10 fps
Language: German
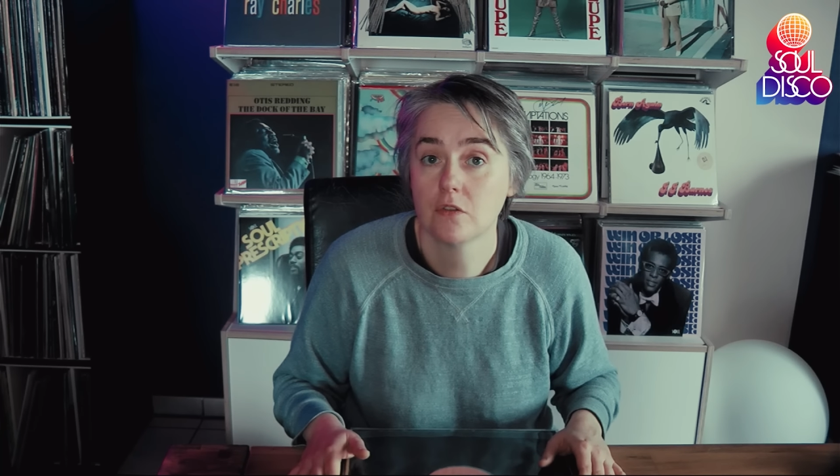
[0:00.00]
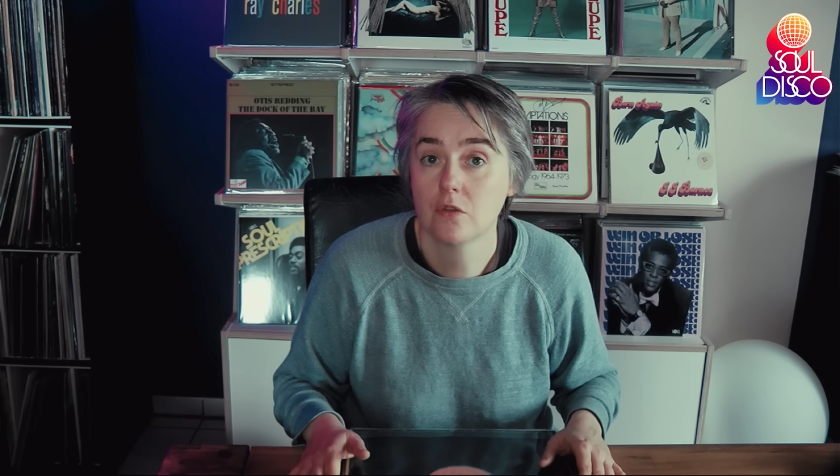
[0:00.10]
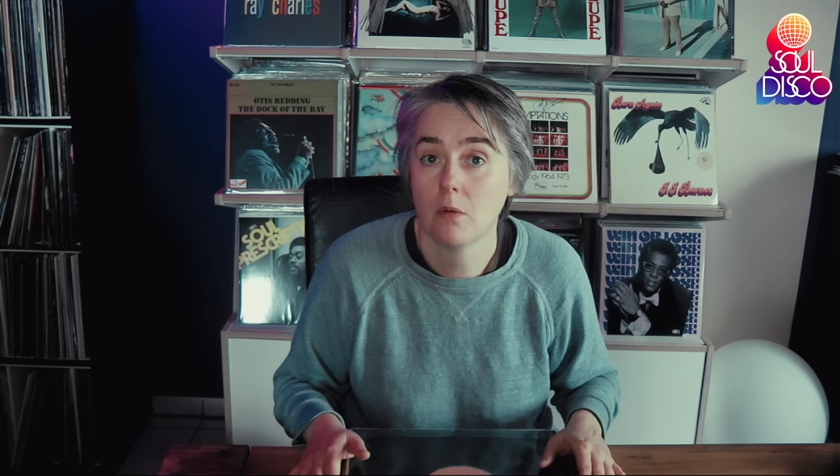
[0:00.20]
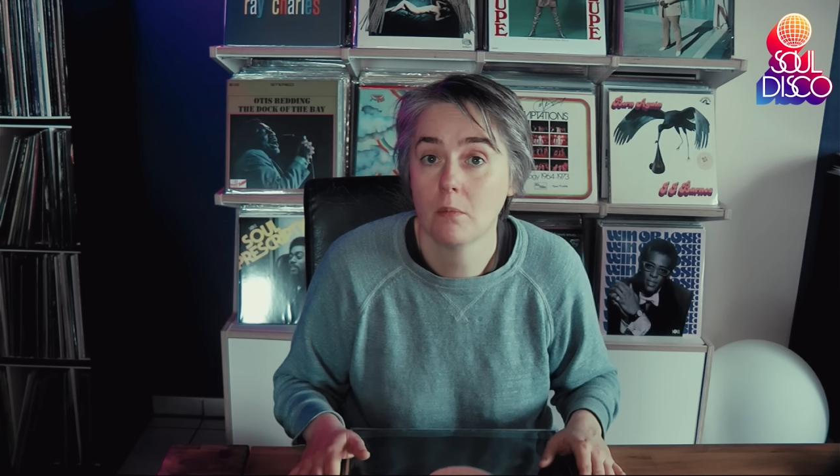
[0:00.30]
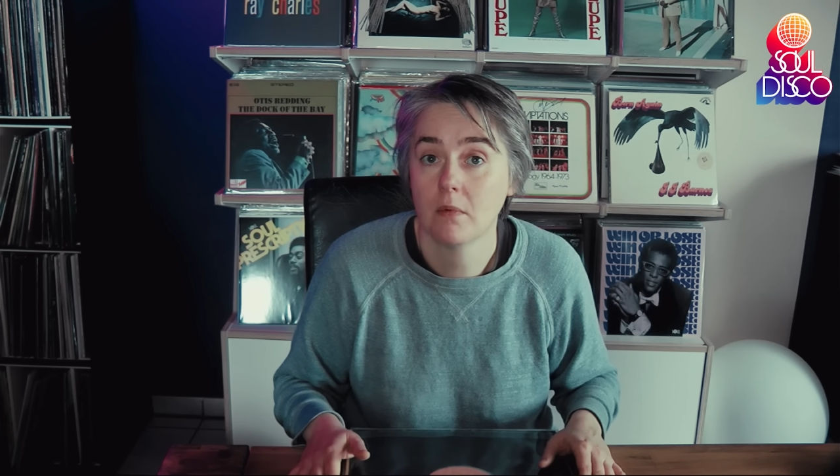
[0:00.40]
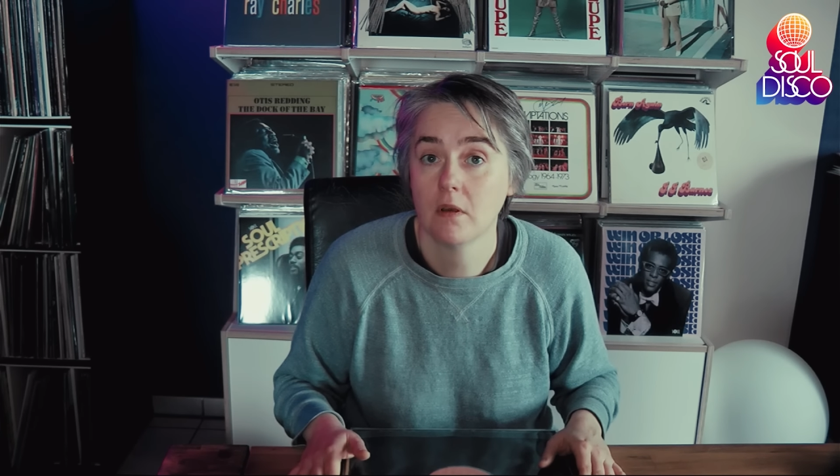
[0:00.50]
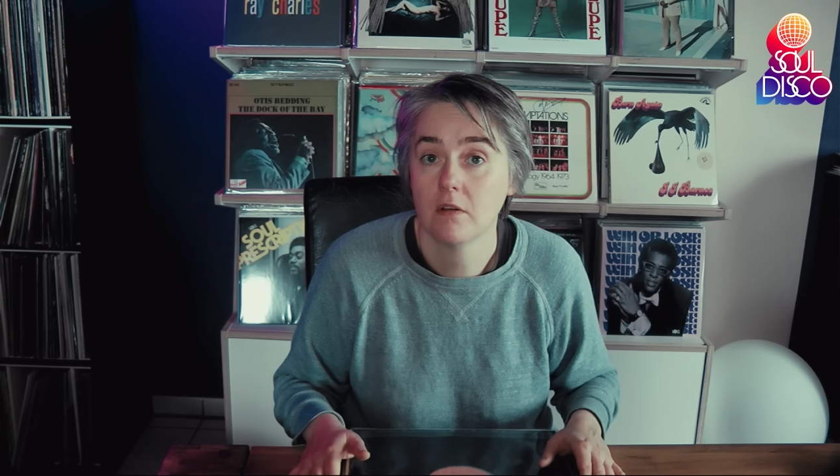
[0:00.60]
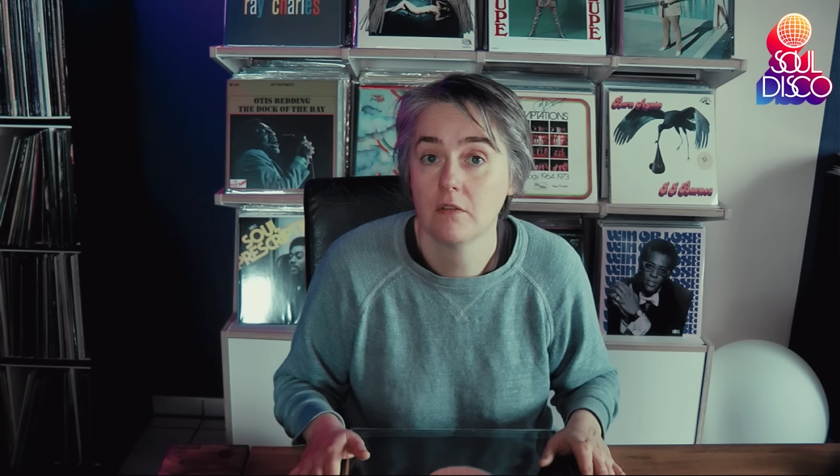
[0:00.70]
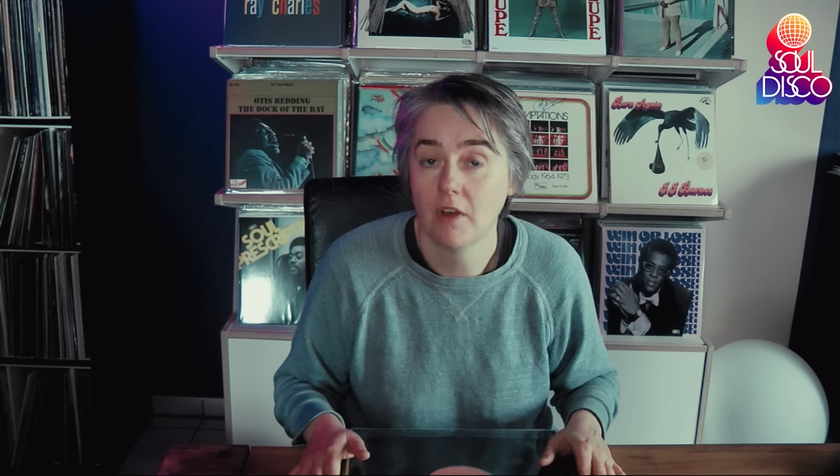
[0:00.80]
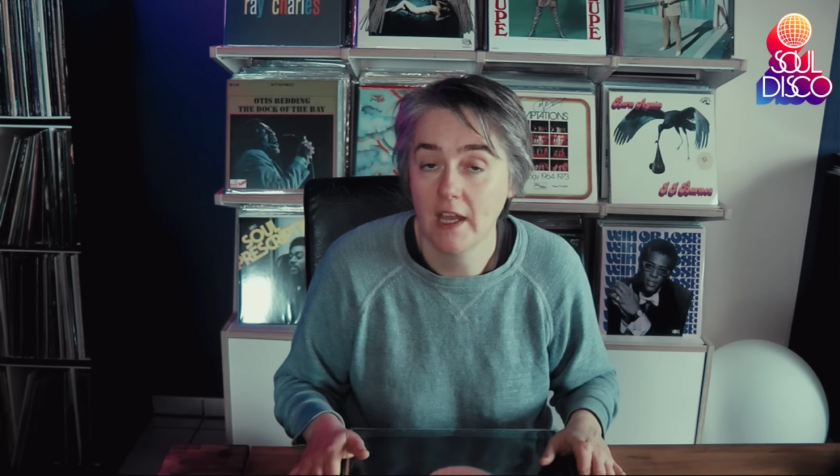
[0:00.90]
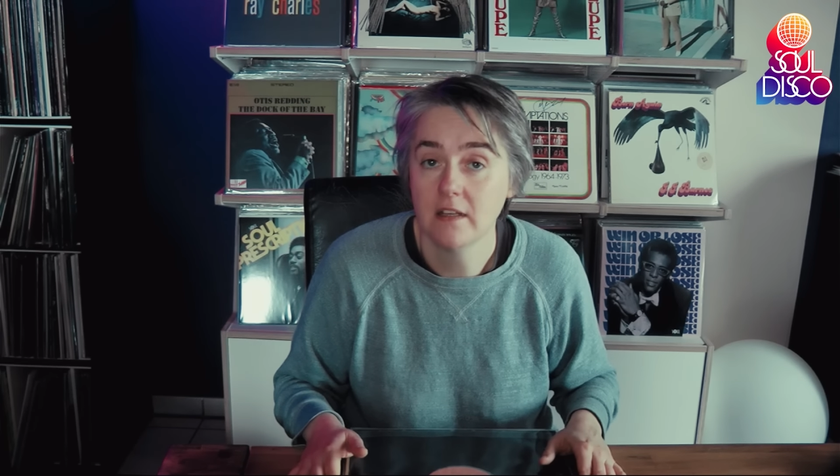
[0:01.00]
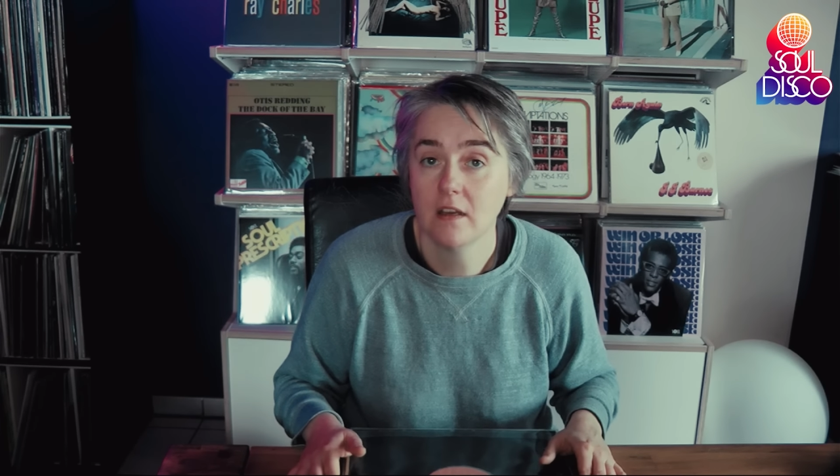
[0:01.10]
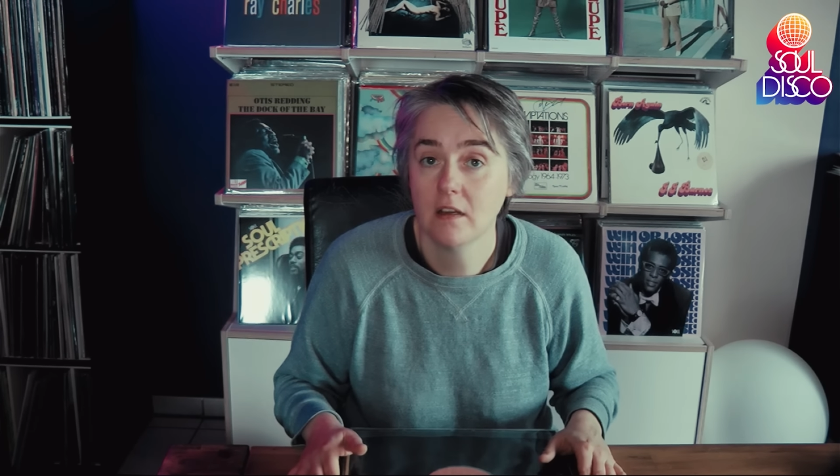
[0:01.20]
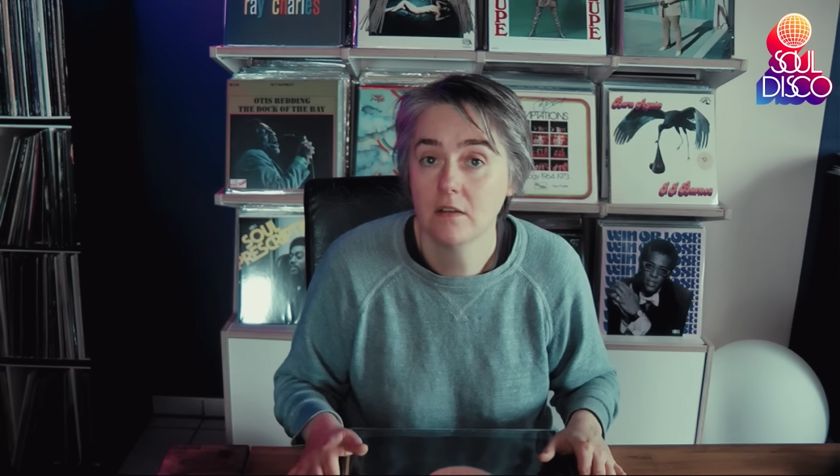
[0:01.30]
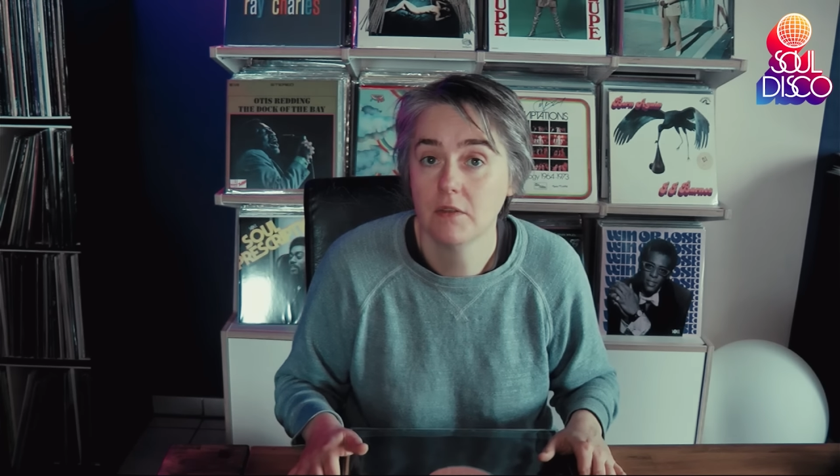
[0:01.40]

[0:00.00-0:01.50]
zum Freitag,